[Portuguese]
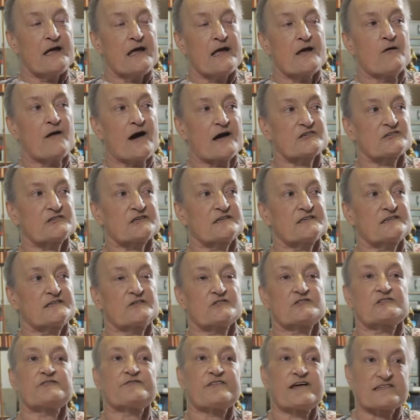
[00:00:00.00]
Eu acho que se
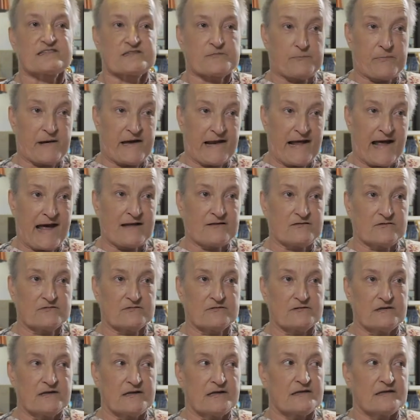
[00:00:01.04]
eu tivesse parado,